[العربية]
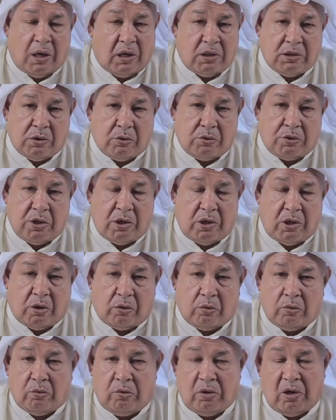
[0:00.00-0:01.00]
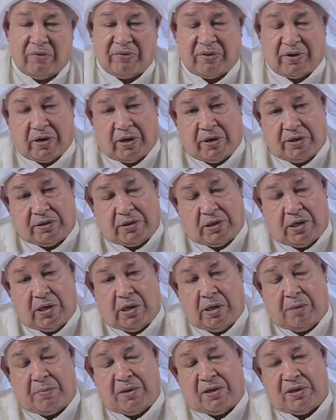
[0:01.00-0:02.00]
عز وجل يقول أفرأيت
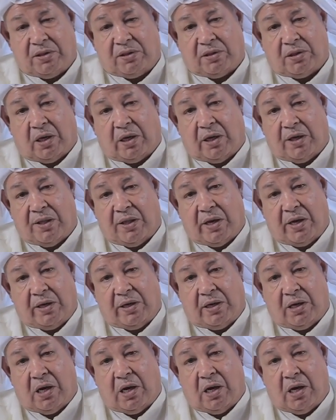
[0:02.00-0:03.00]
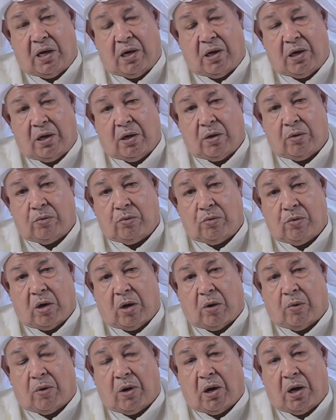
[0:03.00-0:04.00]
من اتخذ إلهه
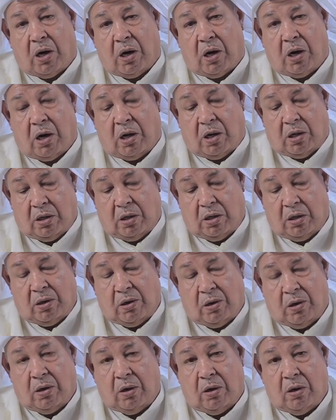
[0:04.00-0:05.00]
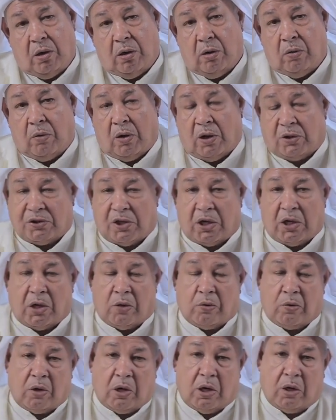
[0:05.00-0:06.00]
هواه
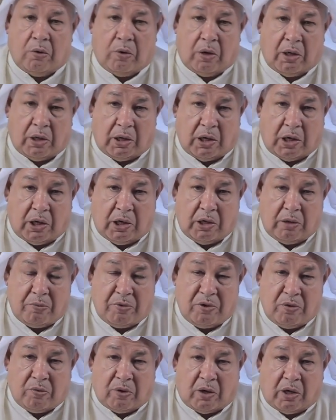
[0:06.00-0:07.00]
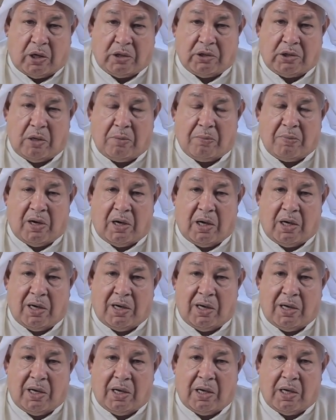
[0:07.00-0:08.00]
وأضله الله على علم وختم
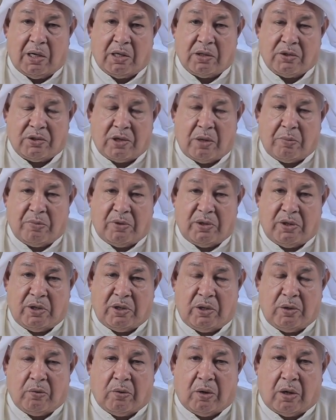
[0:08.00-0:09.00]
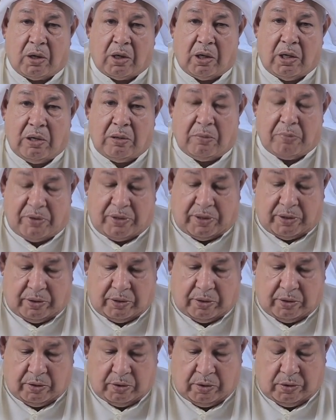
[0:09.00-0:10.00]
على سمعه وقلبه
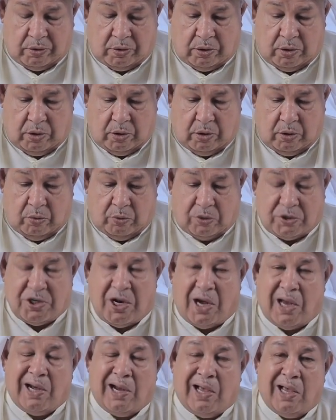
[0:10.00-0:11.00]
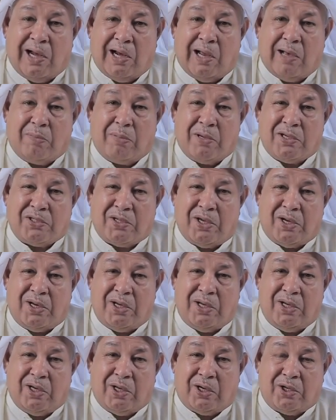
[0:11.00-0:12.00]
وجعل على
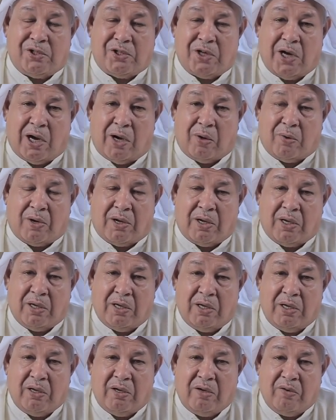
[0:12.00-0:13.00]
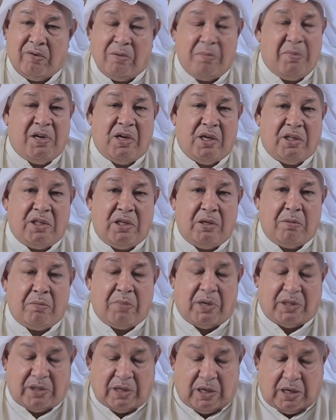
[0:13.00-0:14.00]
بصره غشاوة فمن
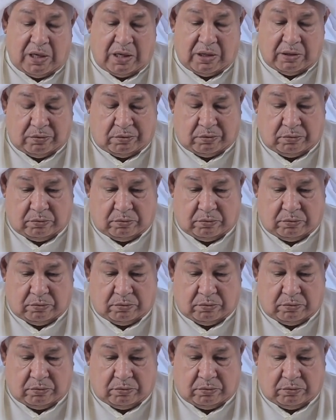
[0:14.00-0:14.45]
يديهم بعد الله